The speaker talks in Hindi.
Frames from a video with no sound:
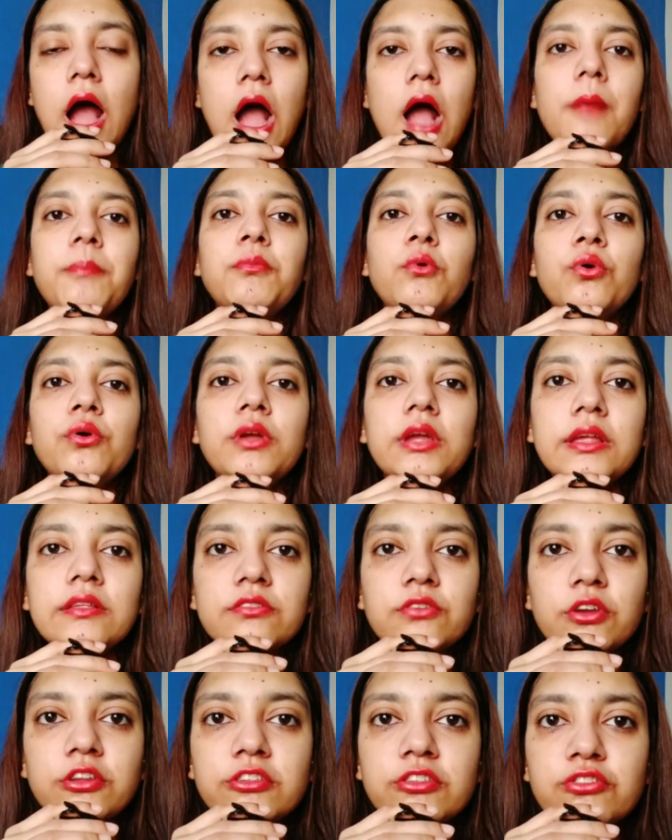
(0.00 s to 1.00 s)
आपको
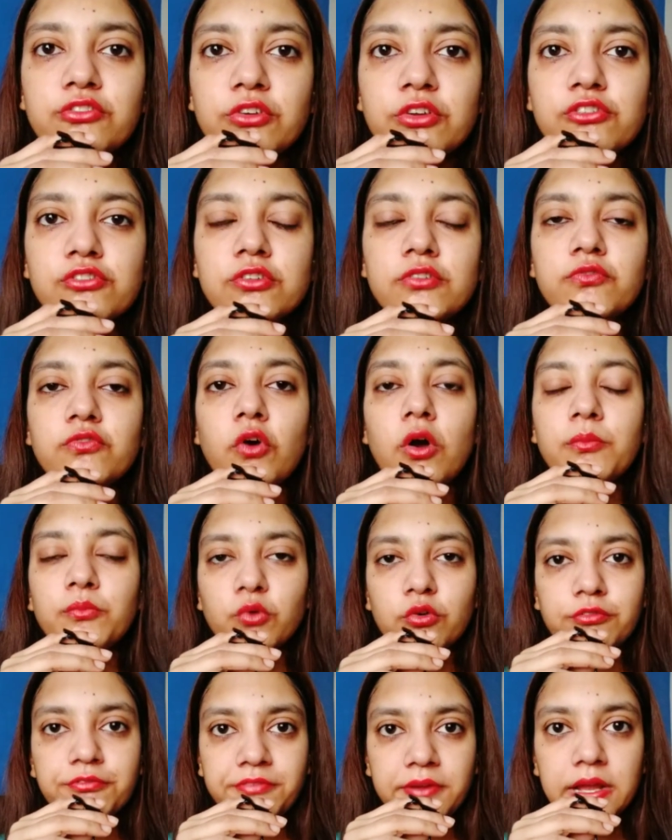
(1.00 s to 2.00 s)
इस रजिस्ट्रेशन फॉर्म
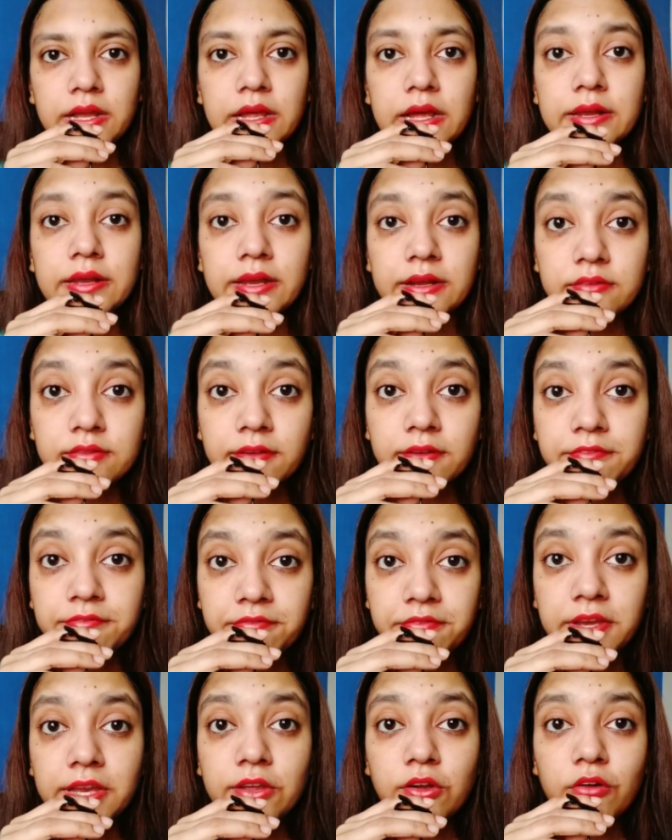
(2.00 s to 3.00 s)
को फिल करना इट्स अ
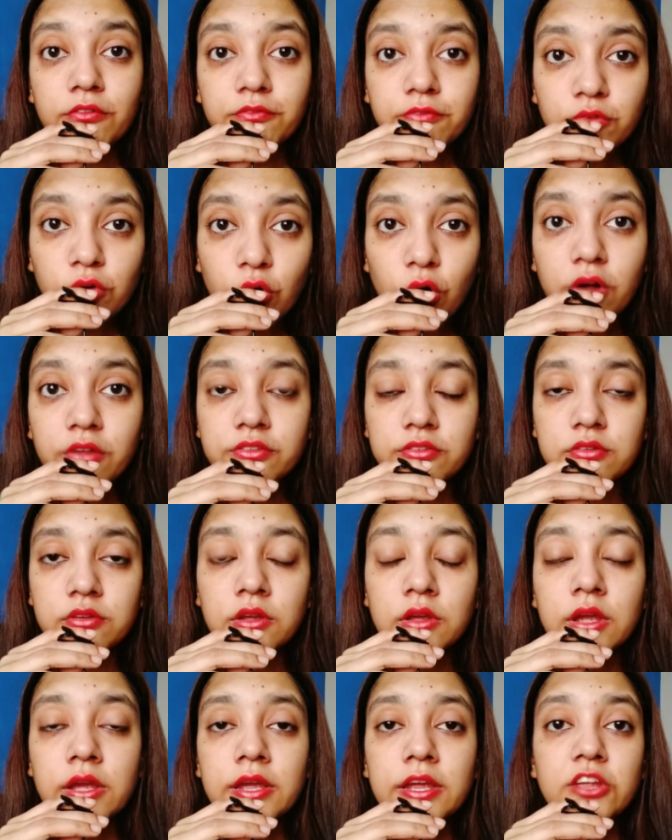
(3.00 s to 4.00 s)
फ्री ऑफ
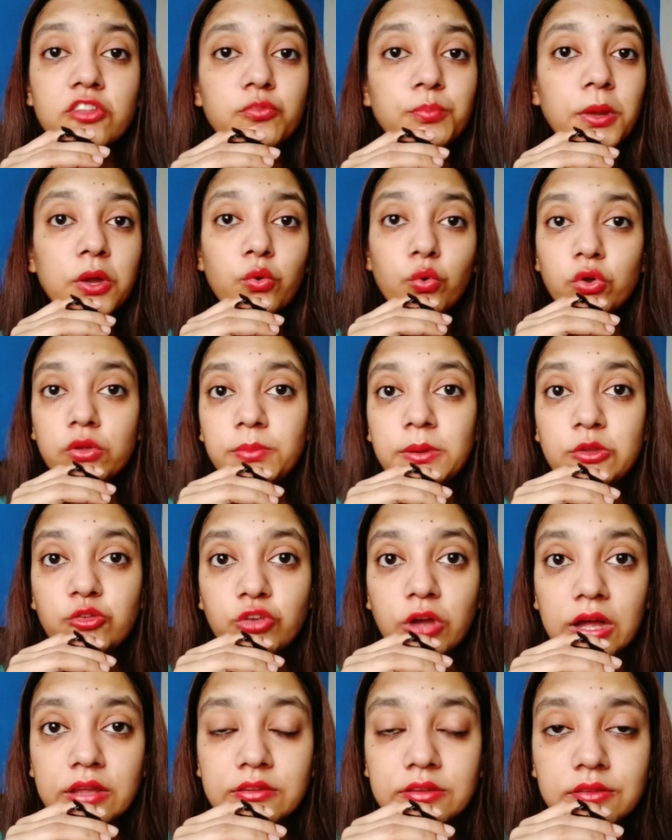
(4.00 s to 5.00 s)
कॉस्ट इसमें कोई भी
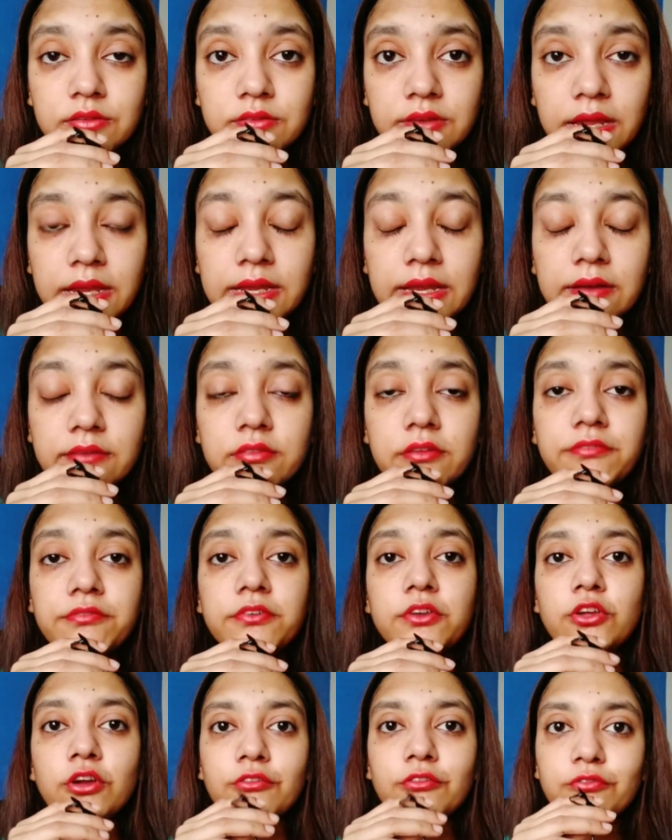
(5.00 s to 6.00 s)
चार्जेस नहीं इट्स अ
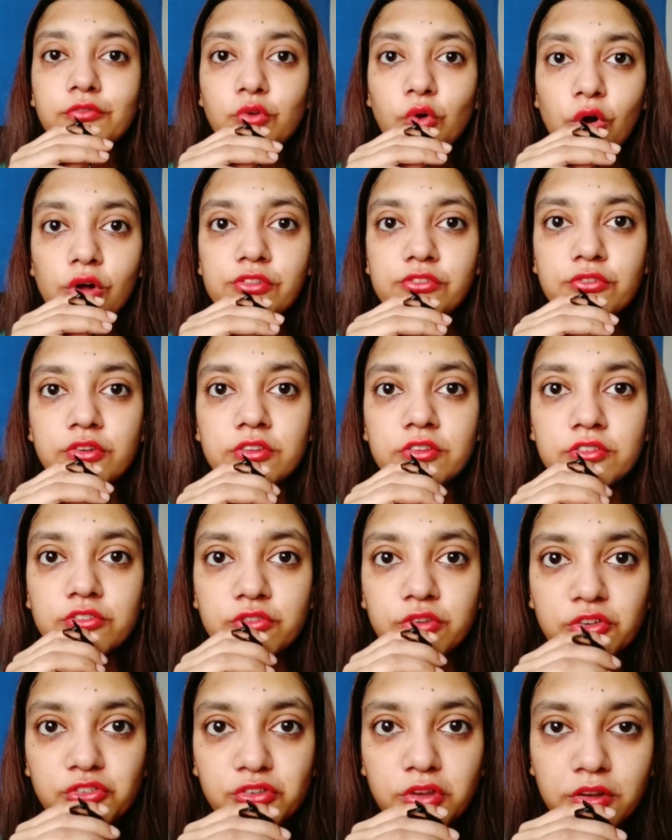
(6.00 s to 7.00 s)
फ्री ऑफ कॉस्ट
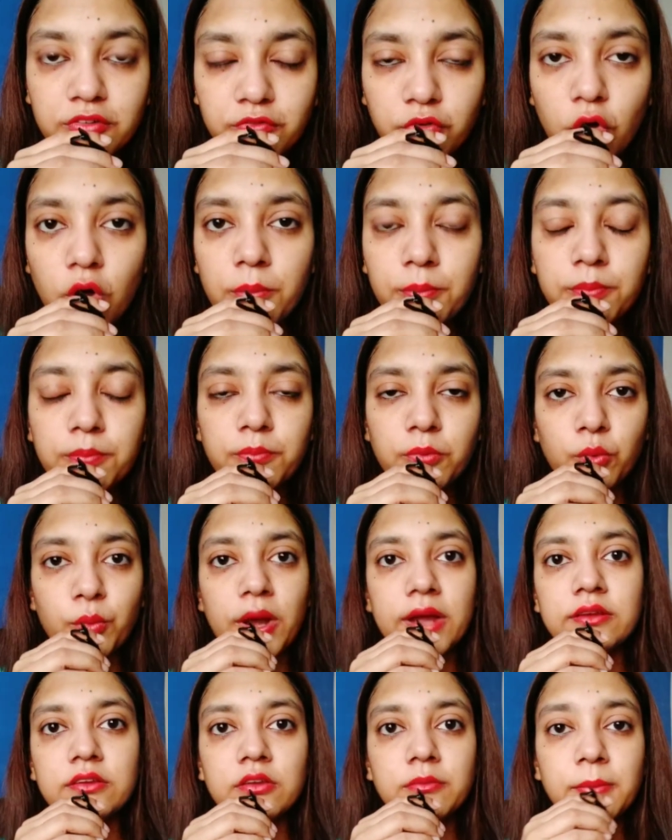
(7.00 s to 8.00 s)
रजिस्ट्रेशन फॉर्म
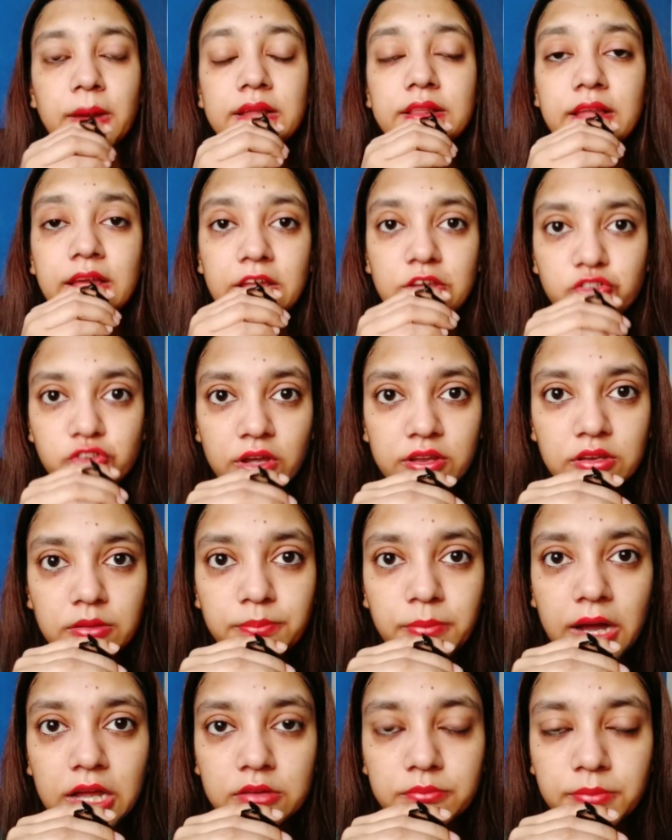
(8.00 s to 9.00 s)
प्रोवाइडेड बाय द एचआर
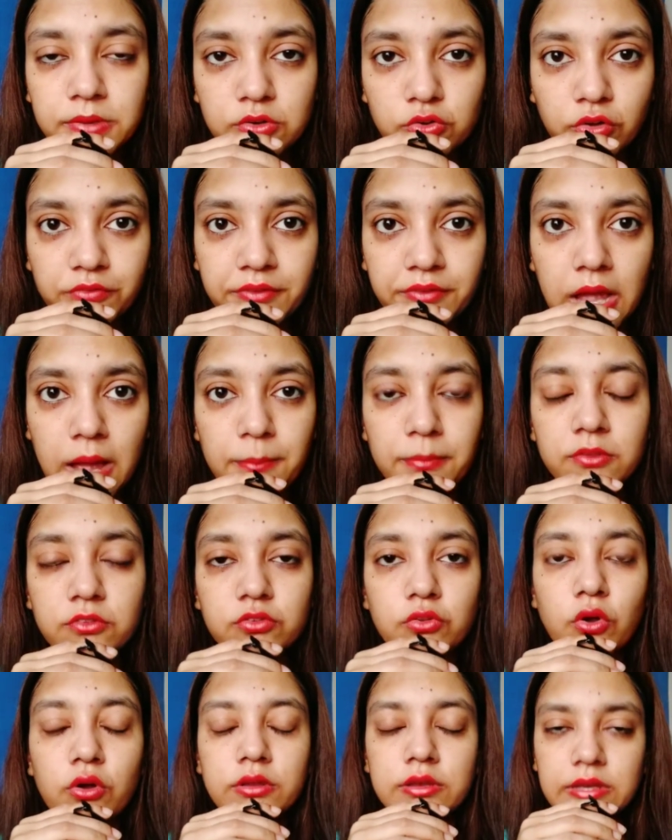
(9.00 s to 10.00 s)
डिपार्टमेंट ऑफ
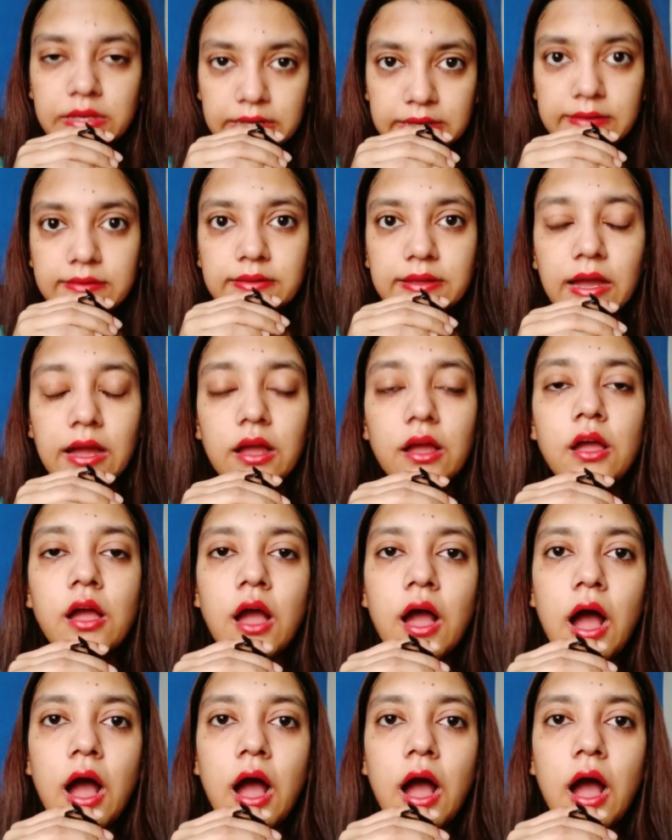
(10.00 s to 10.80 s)
एमेजॉन इंडिया